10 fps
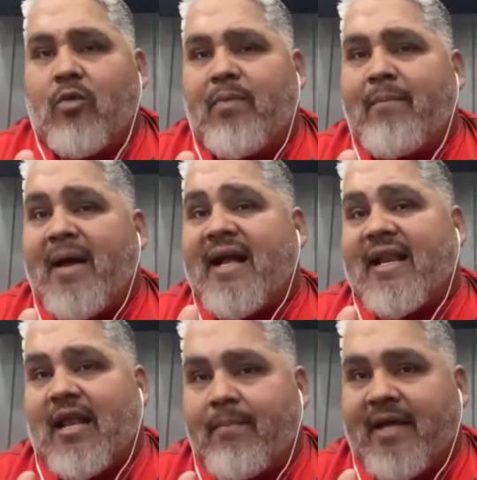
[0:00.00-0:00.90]
un papá
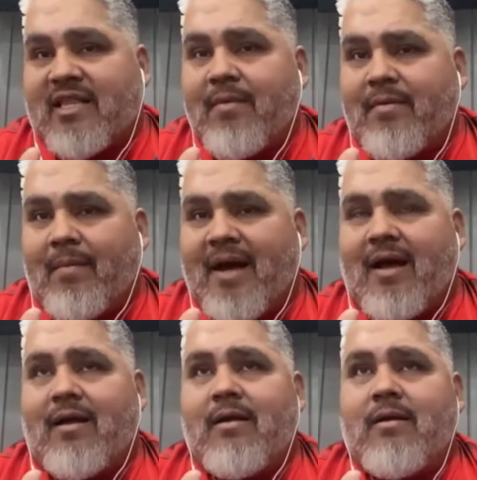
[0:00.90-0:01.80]
que respeta a mi mamá.